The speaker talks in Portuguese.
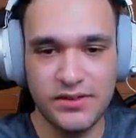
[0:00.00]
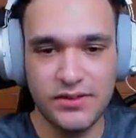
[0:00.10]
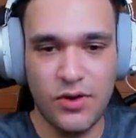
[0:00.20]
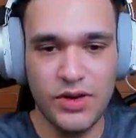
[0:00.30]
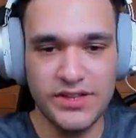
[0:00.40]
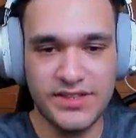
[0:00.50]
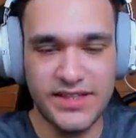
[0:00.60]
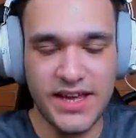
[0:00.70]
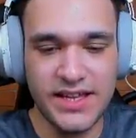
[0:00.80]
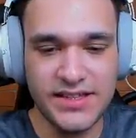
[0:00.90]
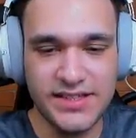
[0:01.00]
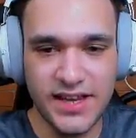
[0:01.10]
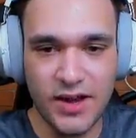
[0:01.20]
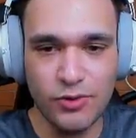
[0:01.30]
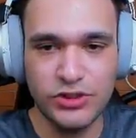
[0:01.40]
Com licença, isso
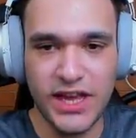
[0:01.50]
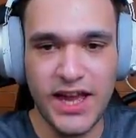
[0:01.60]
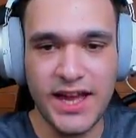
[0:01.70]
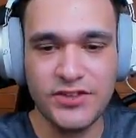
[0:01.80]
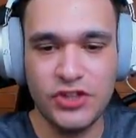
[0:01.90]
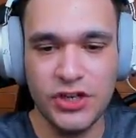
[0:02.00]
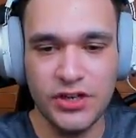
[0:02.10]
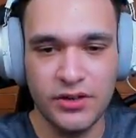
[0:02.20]
daqui é um teste.